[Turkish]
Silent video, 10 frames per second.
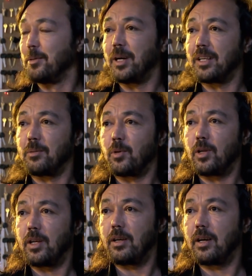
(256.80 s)
Madem
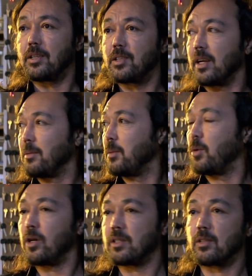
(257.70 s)
öyle Ayça
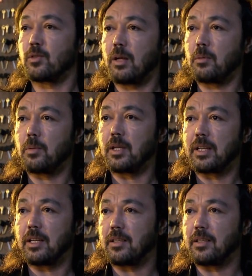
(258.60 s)
Hanım'a boğaza güzel bir balık